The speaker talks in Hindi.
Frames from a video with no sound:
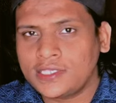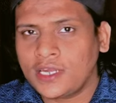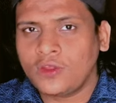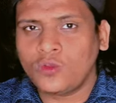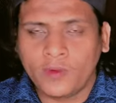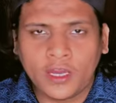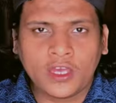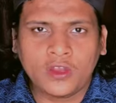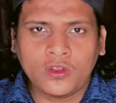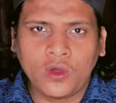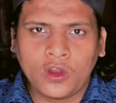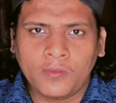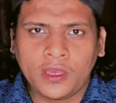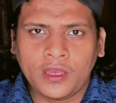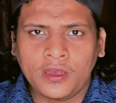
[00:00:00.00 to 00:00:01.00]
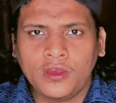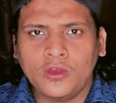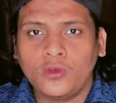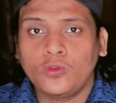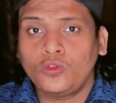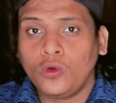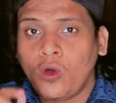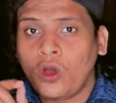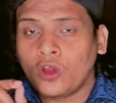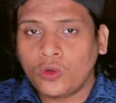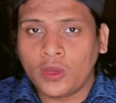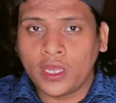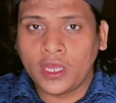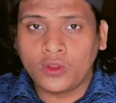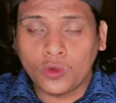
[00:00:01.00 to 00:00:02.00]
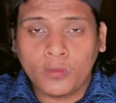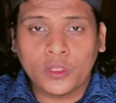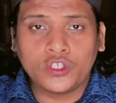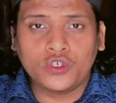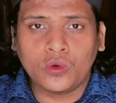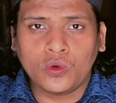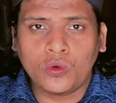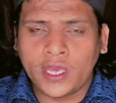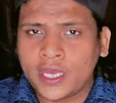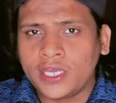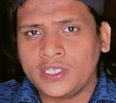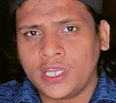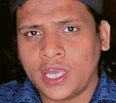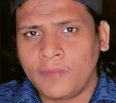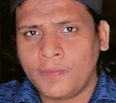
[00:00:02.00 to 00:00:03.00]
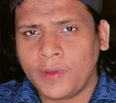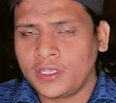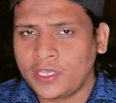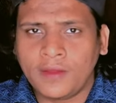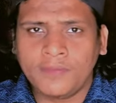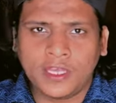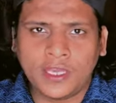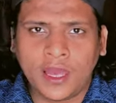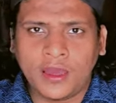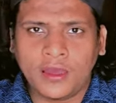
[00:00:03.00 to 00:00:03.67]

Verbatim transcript: हजरत उमर के दौर में दो औरतों ने दो बच्चों को एक ही जगह पर जन्म दिया